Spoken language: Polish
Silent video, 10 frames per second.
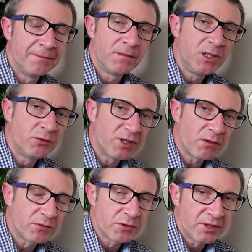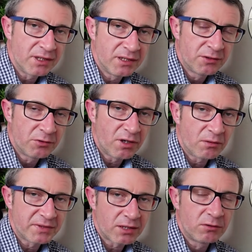No i drugą, drugi, e,
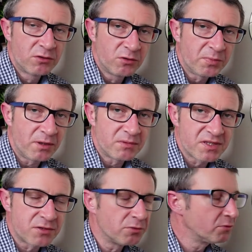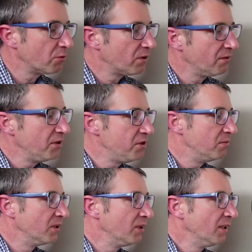drugą taką grupą struktur, które
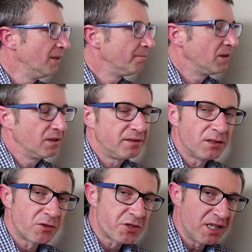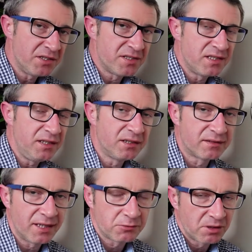widzimy, e, tylko część z
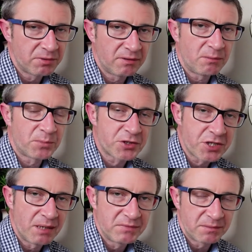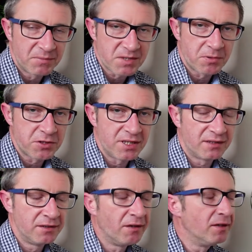nich, te, które będą nam potrzebne
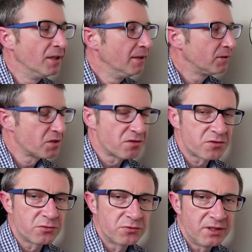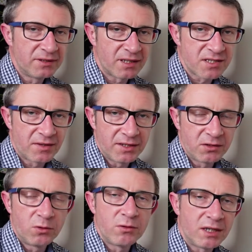bezpośrednio, to są struktury tak
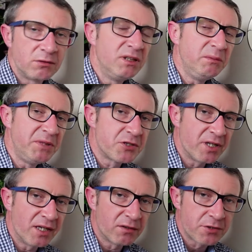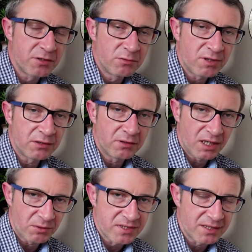zwanego układu limbicznego, czyli układu
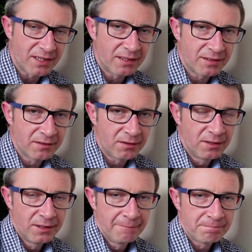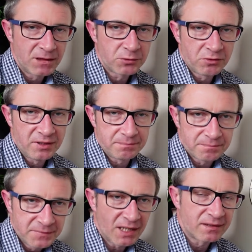emocjonalnego, który,
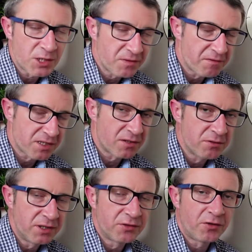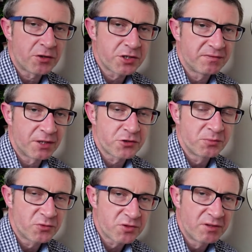jak nazwa wskazuje, tworzy w naszym
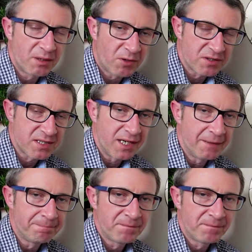mózgu emocje.